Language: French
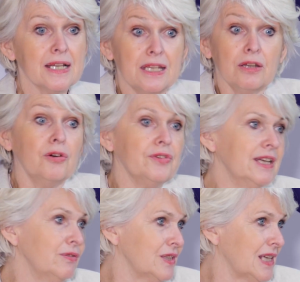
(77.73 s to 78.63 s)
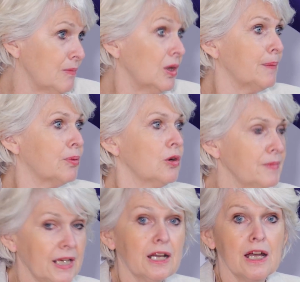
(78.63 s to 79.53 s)
qui en est finalement la
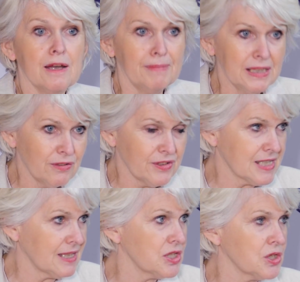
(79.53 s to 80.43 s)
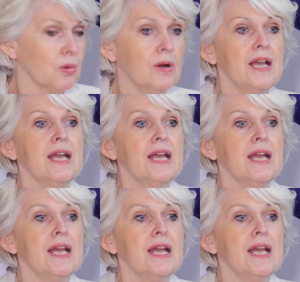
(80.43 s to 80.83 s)
première manifestation.